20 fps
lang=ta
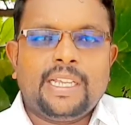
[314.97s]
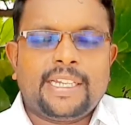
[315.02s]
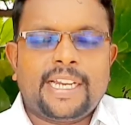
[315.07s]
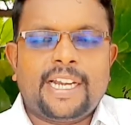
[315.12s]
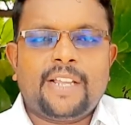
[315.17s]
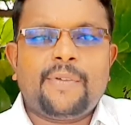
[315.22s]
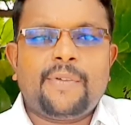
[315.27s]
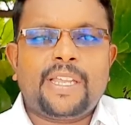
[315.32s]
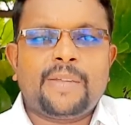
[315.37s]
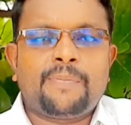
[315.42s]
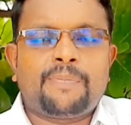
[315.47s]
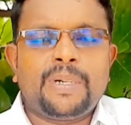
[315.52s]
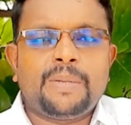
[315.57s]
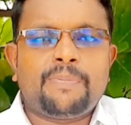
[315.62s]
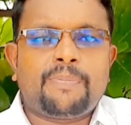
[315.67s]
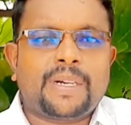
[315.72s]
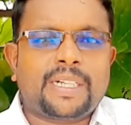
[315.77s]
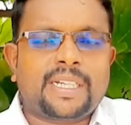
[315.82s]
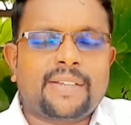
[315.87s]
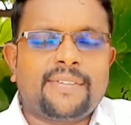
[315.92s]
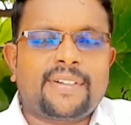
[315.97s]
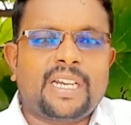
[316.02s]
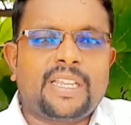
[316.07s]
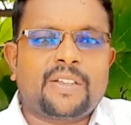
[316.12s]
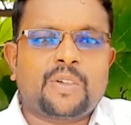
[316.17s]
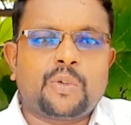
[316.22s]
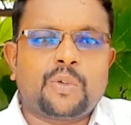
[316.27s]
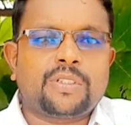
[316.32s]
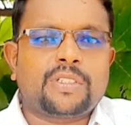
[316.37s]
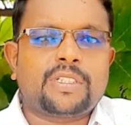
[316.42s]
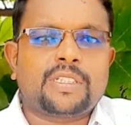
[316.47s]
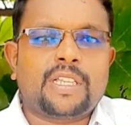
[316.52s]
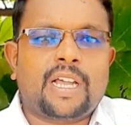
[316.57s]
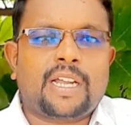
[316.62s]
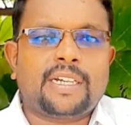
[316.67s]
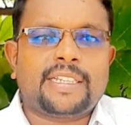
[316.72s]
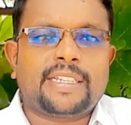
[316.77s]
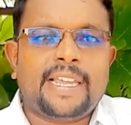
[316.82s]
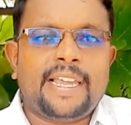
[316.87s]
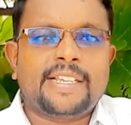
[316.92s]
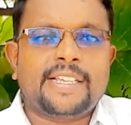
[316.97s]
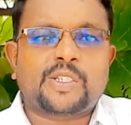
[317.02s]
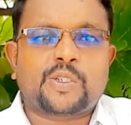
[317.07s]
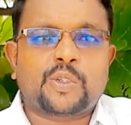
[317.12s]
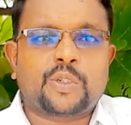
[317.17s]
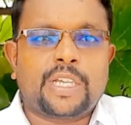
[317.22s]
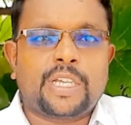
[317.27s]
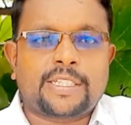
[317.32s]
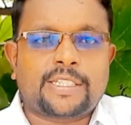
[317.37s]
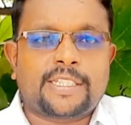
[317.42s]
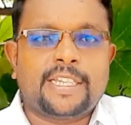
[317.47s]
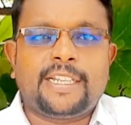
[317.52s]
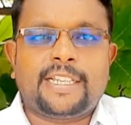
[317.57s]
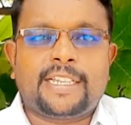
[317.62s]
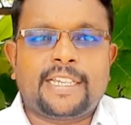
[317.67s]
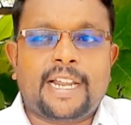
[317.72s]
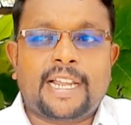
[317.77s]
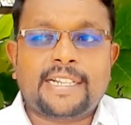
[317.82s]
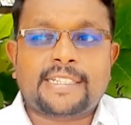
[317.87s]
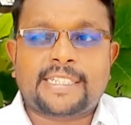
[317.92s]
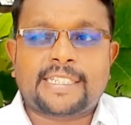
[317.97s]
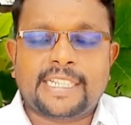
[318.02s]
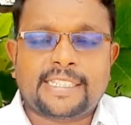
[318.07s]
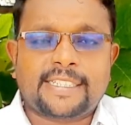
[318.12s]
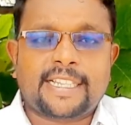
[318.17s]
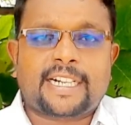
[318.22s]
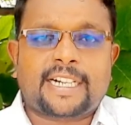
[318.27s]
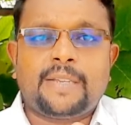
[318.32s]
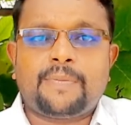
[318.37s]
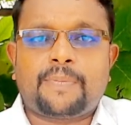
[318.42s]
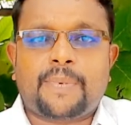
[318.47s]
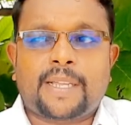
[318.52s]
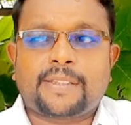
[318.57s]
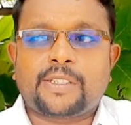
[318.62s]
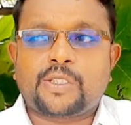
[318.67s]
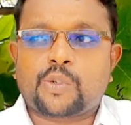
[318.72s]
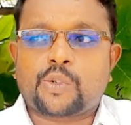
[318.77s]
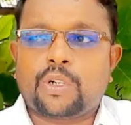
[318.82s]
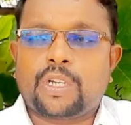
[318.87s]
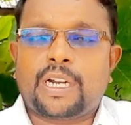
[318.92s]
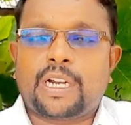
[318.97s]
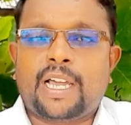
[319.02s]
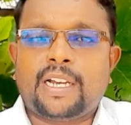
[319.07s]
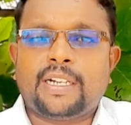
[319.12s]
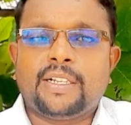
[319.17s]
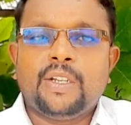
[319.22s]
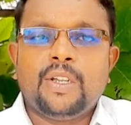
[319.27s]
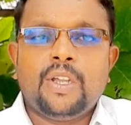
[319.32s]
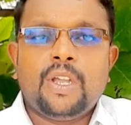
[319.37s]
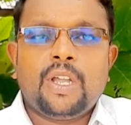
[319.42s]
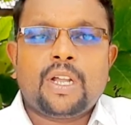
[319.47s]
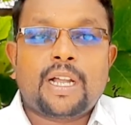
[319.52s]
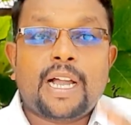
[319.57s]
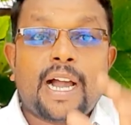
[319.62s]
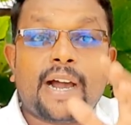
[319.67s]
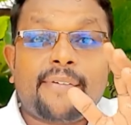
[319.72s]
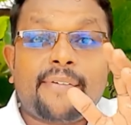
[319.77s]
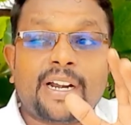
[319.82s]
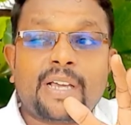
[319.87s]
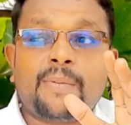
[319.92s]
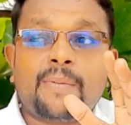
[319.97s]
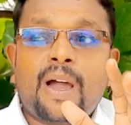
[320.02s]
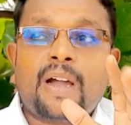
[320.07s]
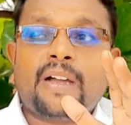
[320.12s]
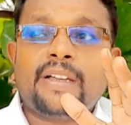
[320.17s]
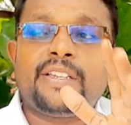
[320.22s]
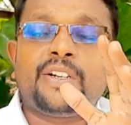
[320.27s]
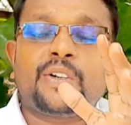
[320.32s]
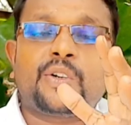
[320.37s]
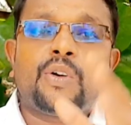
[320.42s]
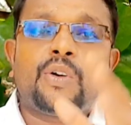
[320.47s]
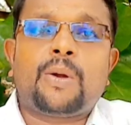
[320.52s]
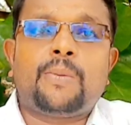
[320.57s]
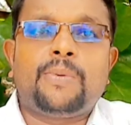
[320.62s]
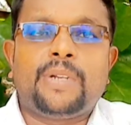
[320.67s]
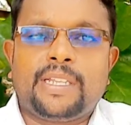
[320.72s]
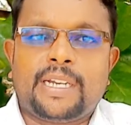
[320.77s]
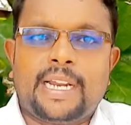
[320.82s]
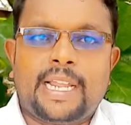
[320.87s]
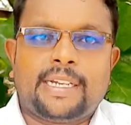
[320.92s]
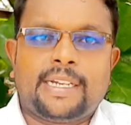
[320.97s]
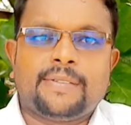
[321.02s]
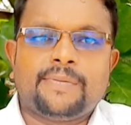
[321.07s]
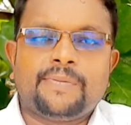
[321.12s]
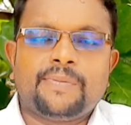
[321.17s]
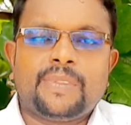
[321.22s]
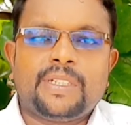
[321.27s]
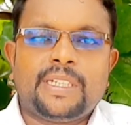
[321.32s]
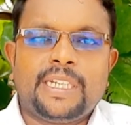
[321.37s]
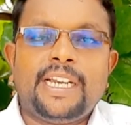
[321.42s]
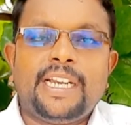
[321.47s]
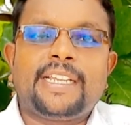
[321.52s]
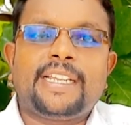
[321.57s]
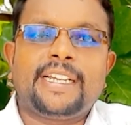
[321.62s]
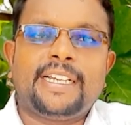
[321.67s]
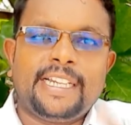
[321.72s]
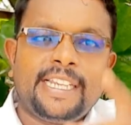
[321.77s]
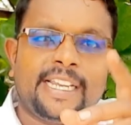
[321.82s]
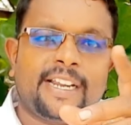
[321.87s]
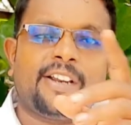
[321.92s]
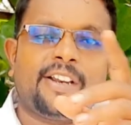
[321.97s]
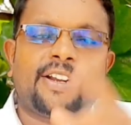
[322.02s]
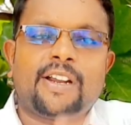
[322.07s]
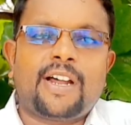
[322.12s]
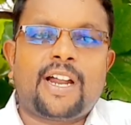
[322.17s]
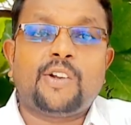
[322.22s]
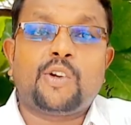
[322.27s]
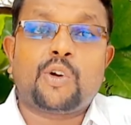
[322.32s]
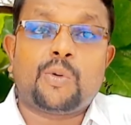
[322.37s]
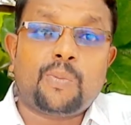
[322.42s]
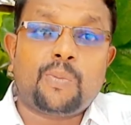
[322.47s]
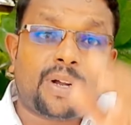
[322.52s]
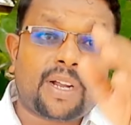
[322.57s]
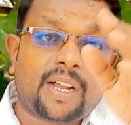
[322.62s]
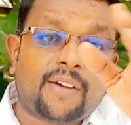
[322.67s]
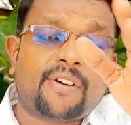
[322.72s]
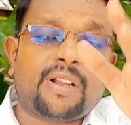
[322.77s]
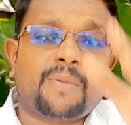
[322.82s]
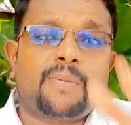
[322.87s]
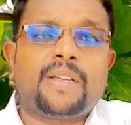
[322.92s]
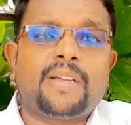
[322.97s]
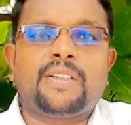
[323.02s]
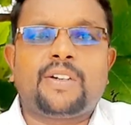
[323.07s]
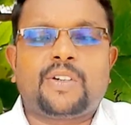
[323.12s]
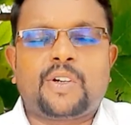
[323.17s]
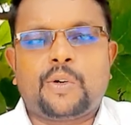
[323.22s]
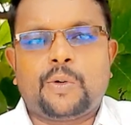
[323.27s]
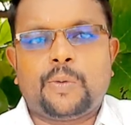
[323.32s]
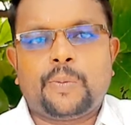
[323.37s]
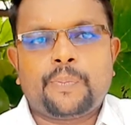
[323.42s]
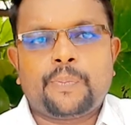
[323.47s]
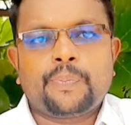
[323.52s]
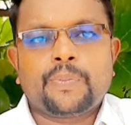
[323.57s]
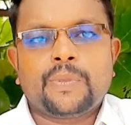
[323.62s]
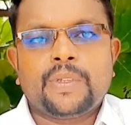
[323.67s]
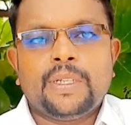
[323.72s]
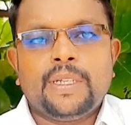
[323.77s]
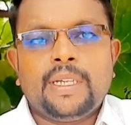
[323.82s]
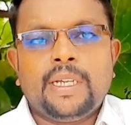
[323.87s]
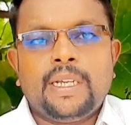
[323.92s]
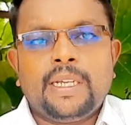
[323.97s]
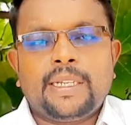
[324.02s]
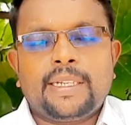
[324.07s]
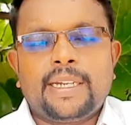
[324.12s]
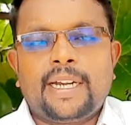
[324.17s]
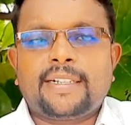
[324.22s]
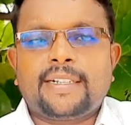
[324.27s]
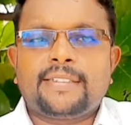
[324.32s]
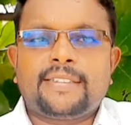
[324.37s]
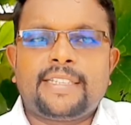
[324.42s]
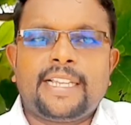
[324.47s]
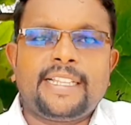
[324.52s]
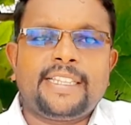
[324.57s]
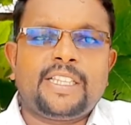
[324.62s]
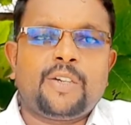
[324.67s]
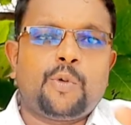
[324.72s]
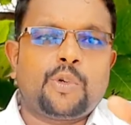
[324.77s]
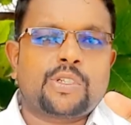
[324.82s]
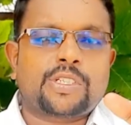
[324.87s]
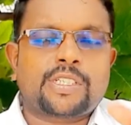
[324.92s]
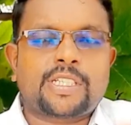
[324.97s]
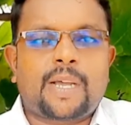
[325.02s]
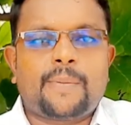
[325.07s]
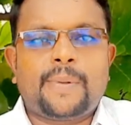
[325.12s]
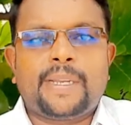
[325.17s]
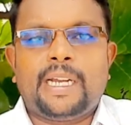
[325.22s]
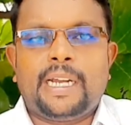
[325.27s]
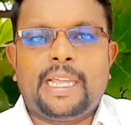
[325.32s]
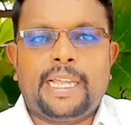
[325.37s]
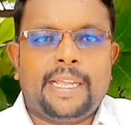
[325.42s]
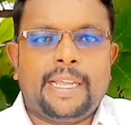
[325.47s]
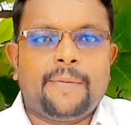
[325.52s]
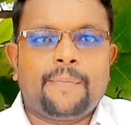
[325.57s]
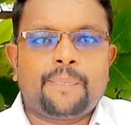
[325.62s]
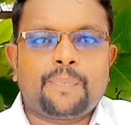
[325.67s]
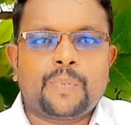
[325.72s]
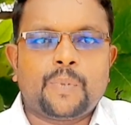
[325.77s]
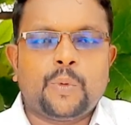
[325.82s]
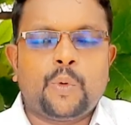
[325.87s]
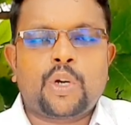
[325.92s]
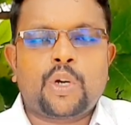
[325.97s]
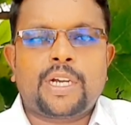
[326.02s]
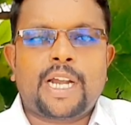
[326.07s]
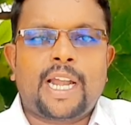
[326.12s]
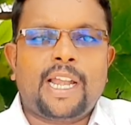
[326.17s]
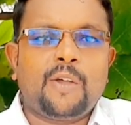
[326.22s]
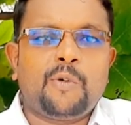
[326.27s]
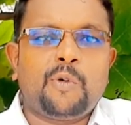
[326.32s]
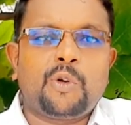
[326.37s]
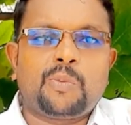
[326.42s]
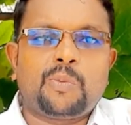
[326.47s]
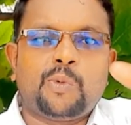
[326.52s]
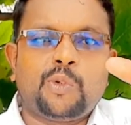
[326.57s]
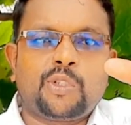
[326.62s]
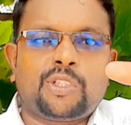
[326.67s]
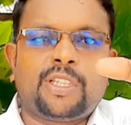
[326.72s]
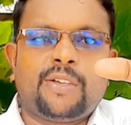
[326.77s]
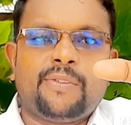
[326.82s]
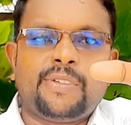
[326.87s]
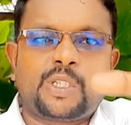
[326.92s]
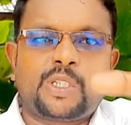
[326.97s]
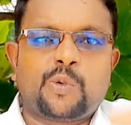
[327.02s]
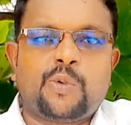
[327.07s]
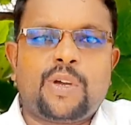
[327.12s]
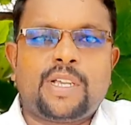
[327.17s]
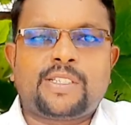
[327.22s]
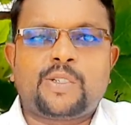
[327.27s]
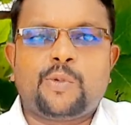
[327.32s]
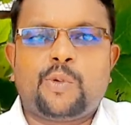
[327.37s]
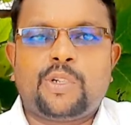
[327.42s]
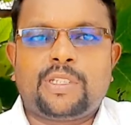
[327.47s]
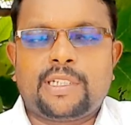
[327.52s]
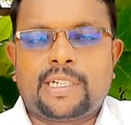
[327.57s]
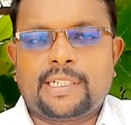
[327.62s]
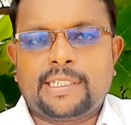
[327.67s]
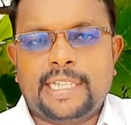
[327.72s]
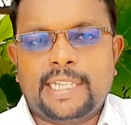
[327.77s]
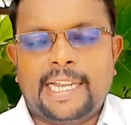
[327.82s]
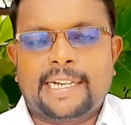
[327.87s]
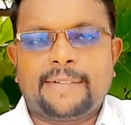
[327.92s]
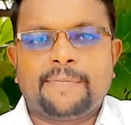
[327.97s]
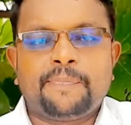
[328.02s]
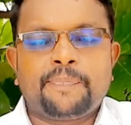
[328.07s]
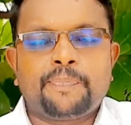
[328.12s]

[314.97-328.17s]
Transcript: எனவே இப்படிப்பட்டவர்களை குறித்து தான் இயேசு எச்சரிக்கிறார் சீஷர்களை பார்த்து சொல்கிறார் கவனமாக இருக்கணும் அப்படிங்கிறார் இன்றைக்கி நீங்களும் நானும் ரொம்ப கவனமாக இருக்கணும் எனக்கு தெரிந்த ஒரு சபையில் ஒரு நல்ல ஒரு மூத்த விசுவாசி ஒருத்தர் இருந்தார்